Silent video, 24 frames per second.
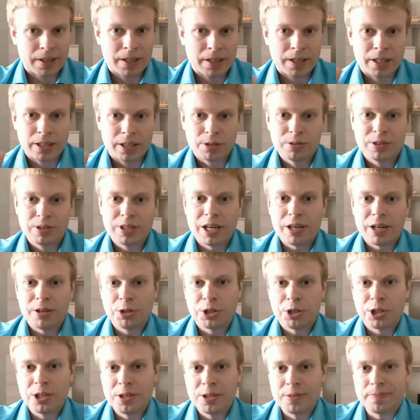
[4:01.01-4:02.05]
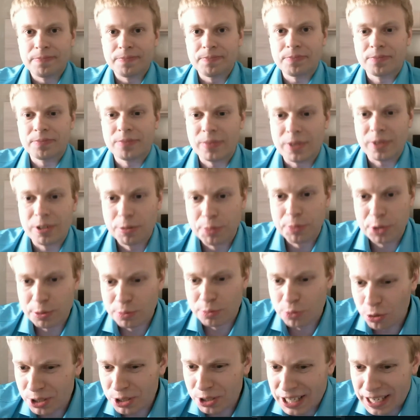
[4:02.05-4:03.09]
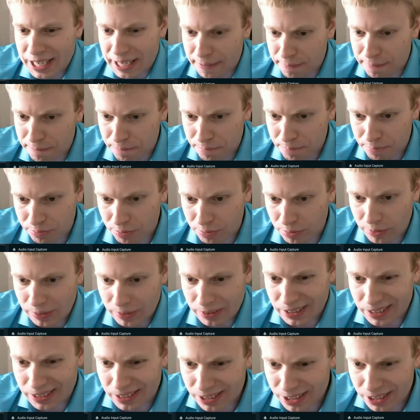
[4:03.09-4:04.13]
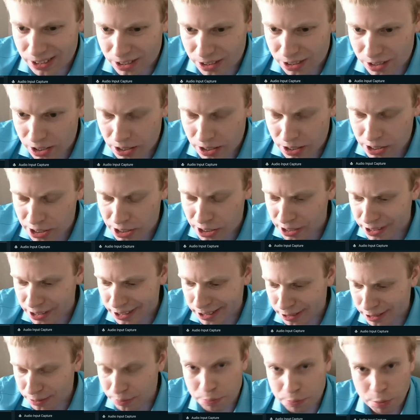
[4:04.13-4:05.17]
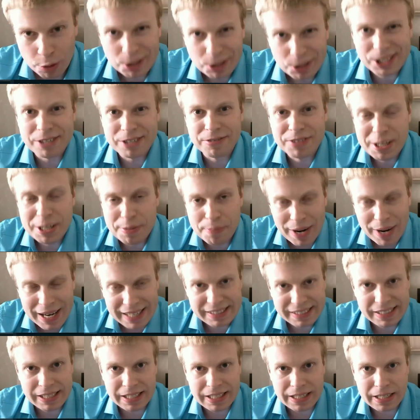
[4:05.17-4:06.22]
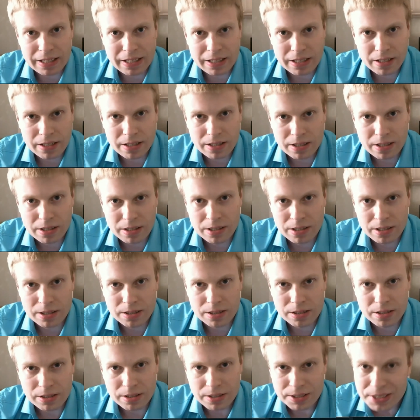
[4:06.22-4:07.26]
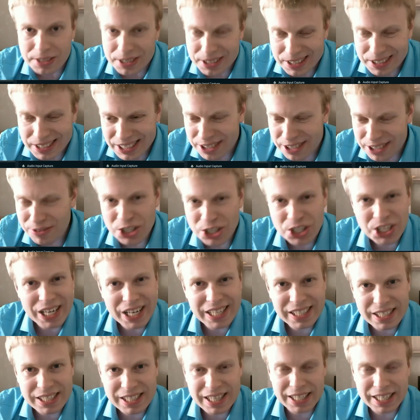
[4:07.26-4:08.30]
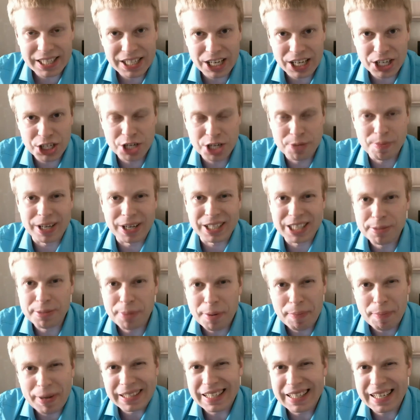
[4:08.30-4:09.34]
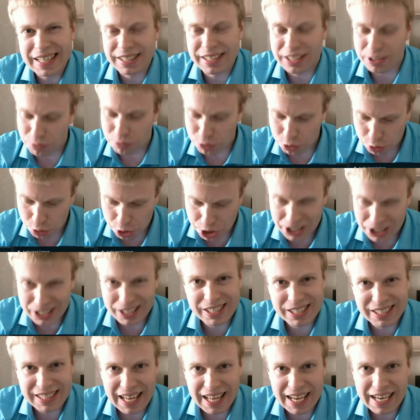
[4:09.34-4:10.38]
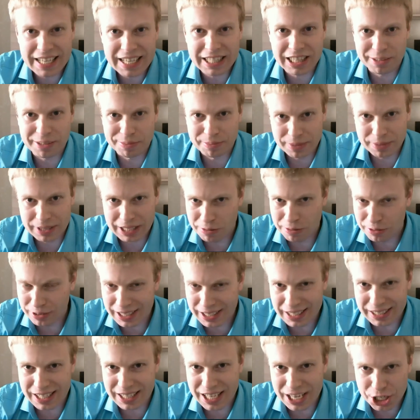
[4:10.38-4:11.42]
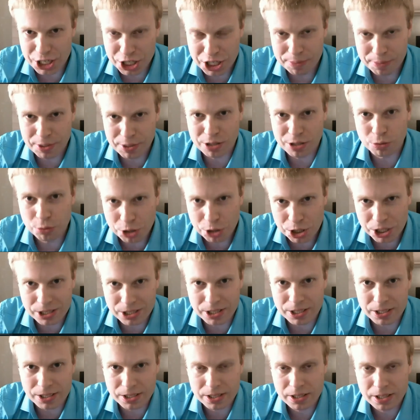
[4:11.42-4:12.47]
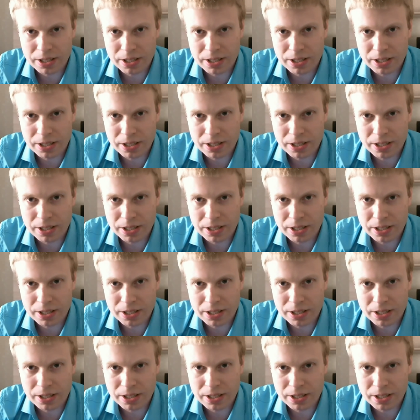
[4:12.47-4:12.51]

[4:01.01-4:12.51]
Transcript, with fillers: Тут, короче, в общем, друзья, э, будьте внимательны, не совершайте таких ошибок, не попадайте. Вот учитесь на этом, на вот этой ошибке учитесь.